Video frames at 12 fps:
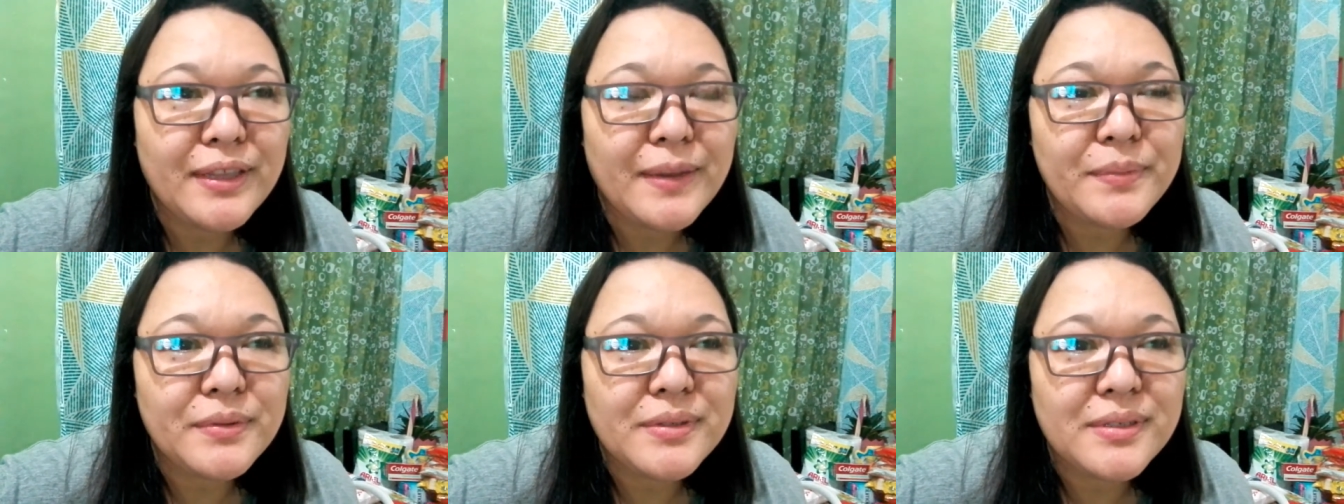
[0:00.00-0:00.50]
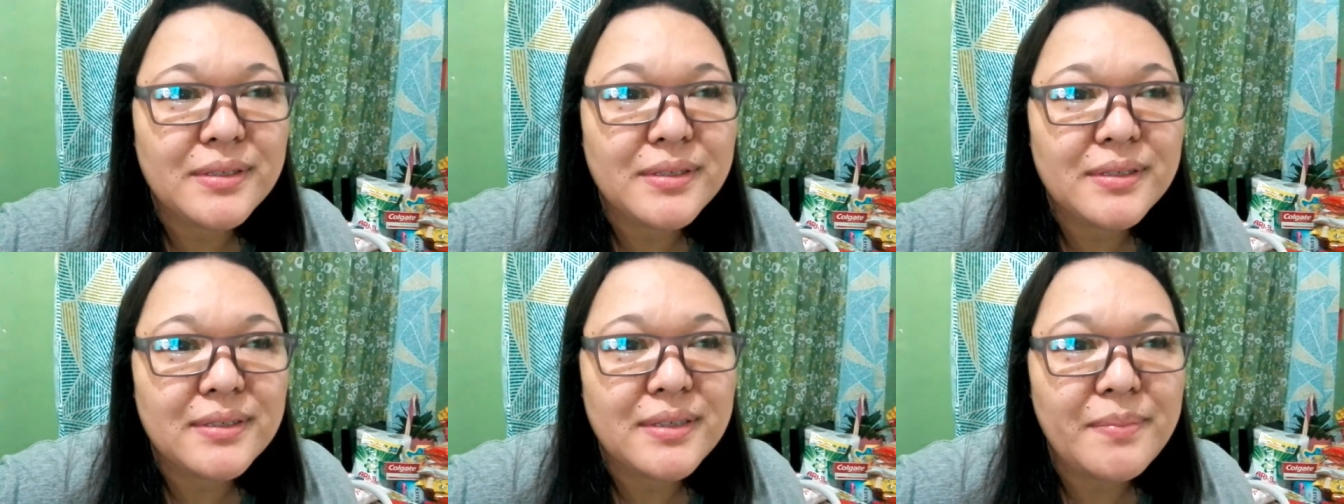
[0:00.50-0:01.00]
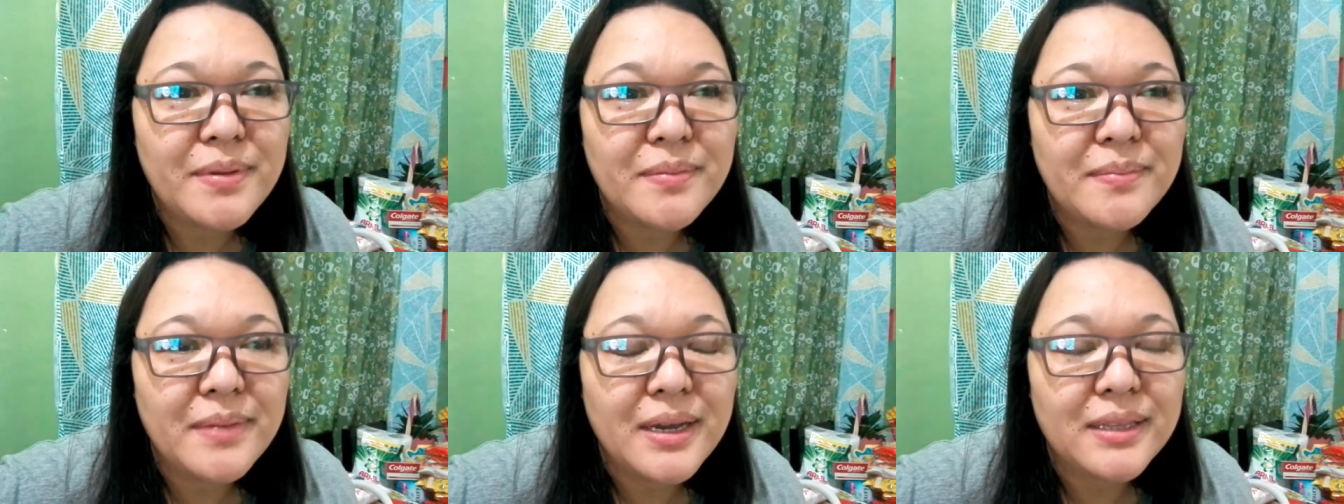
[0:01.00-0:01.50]
tapos sabi
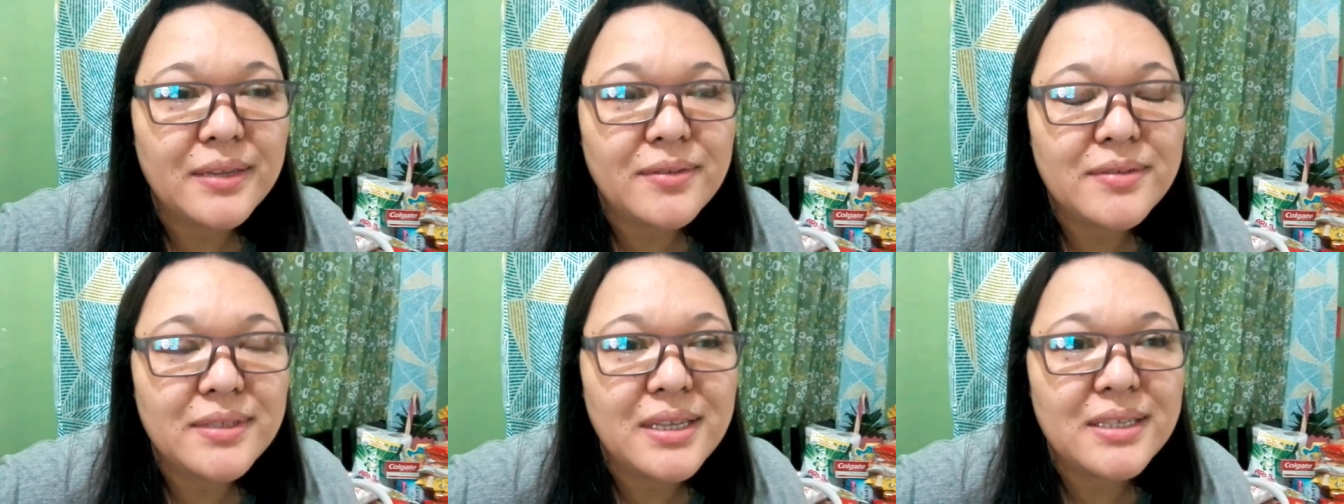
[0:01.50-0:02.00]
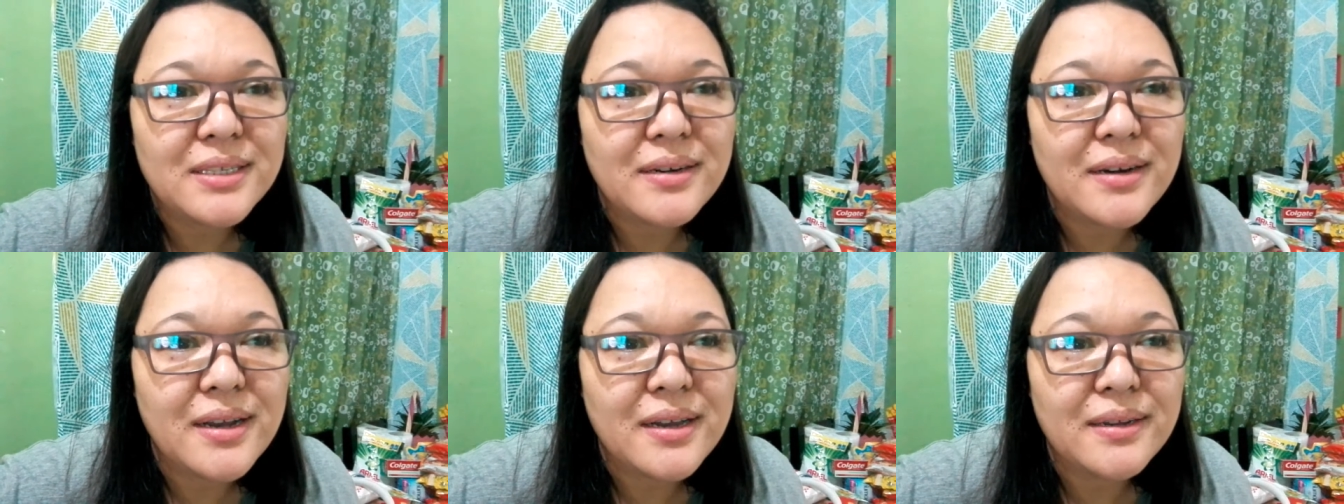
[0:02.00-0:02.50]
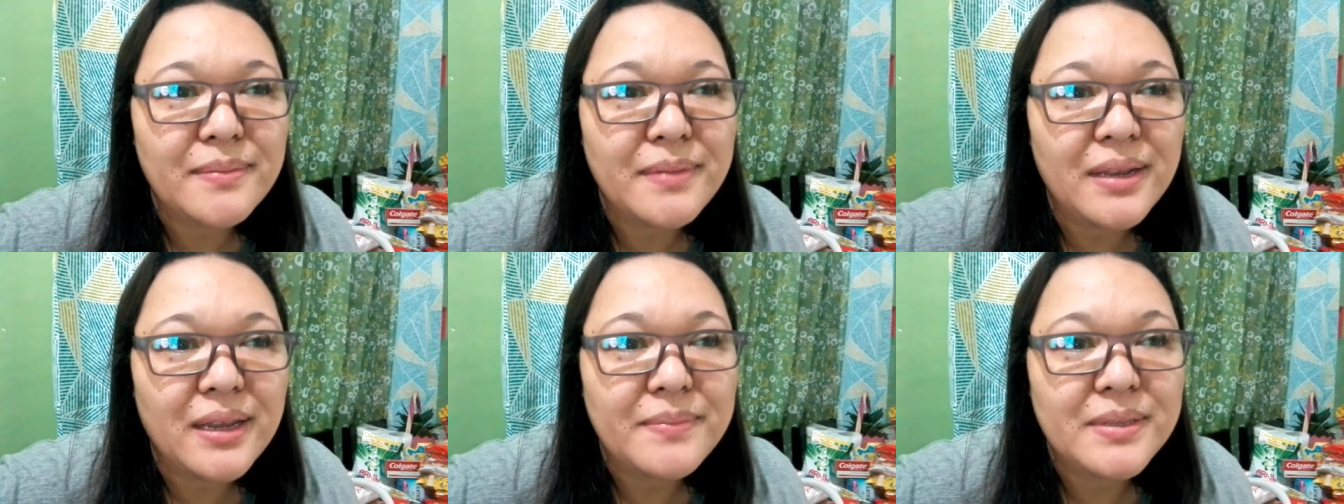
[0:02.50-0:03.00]
nung bata dun sila sa rack na
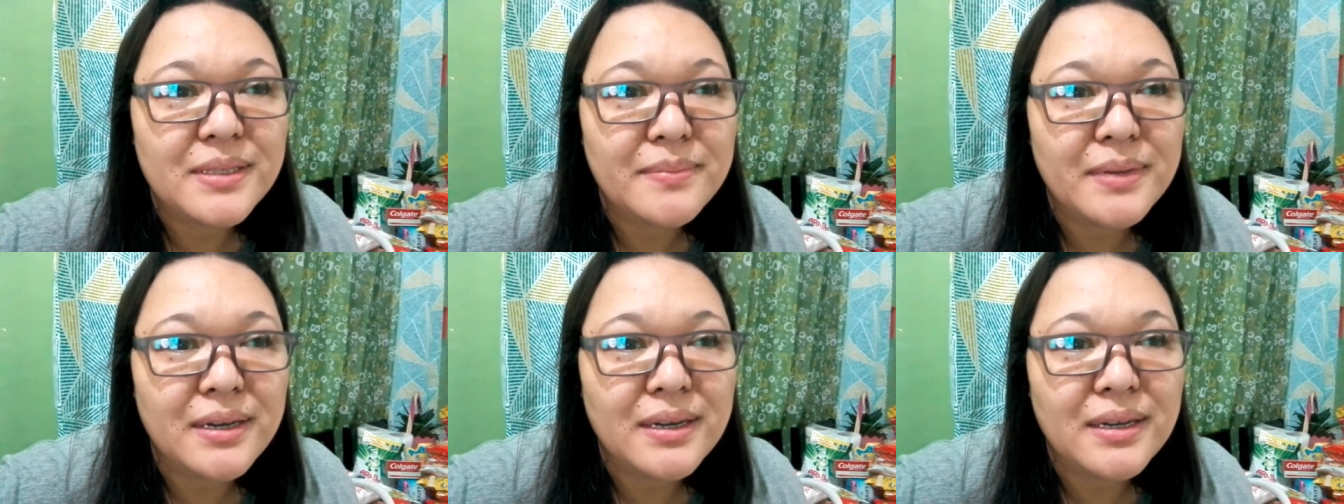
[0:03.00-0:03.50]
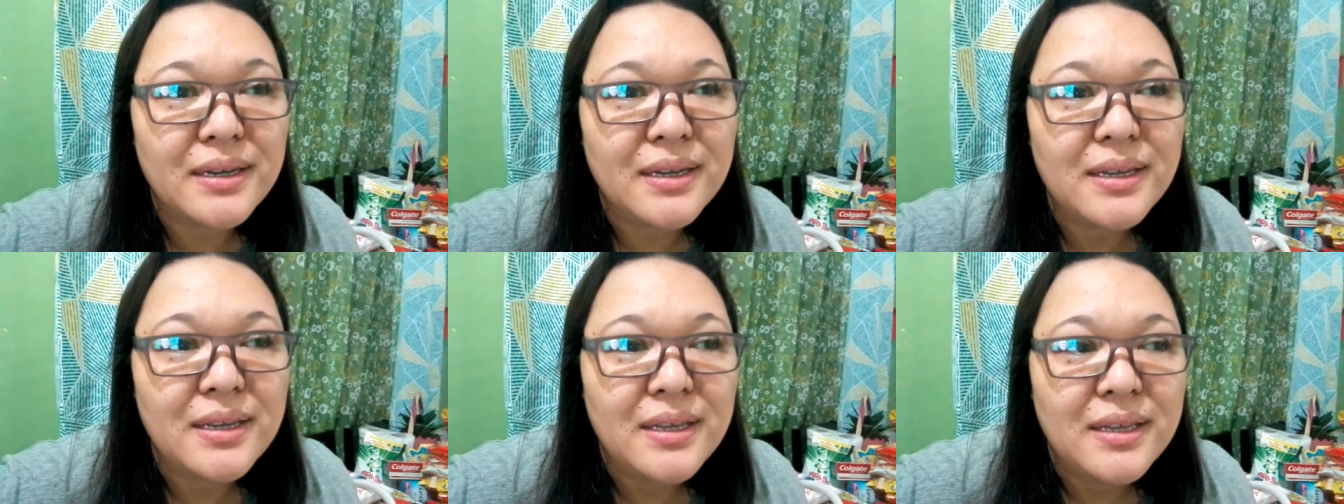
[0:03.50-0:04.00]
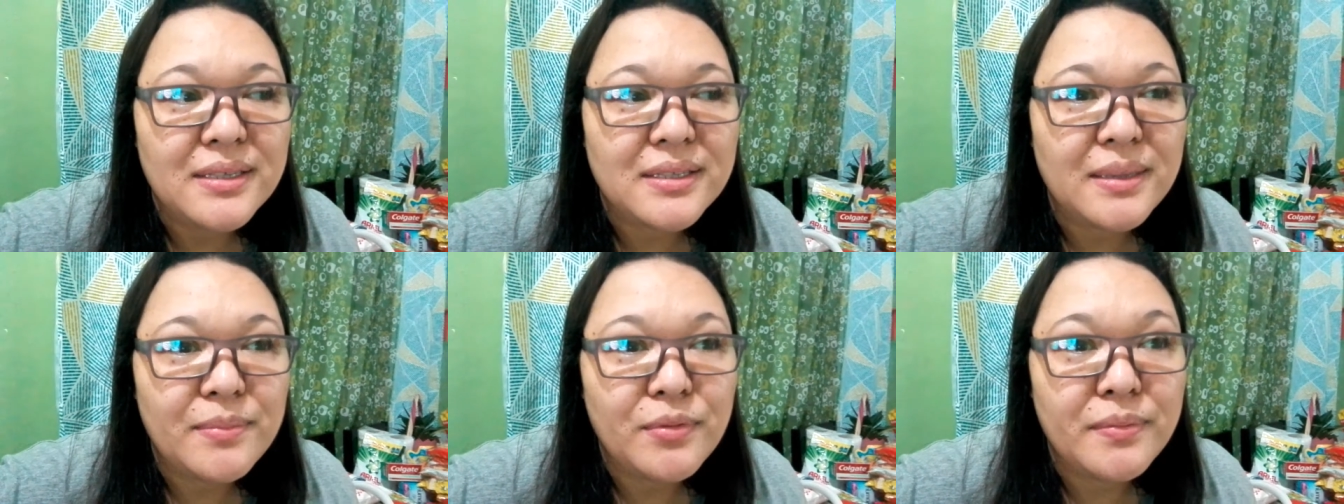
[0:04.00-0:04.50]
malapit sa mga
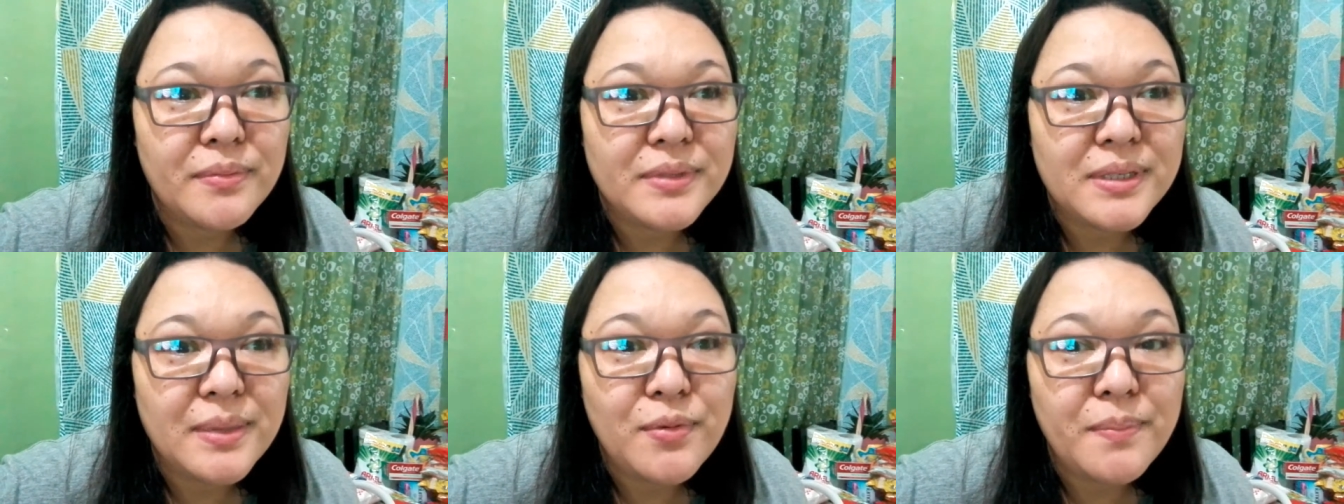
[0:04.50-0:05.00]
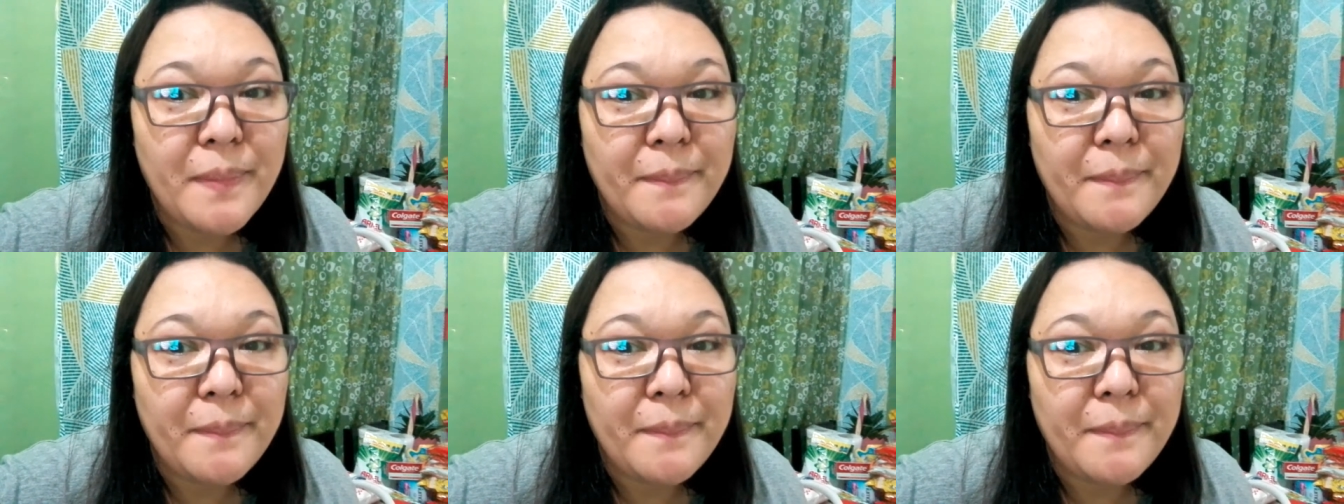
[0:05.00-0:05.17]
sabong, sabong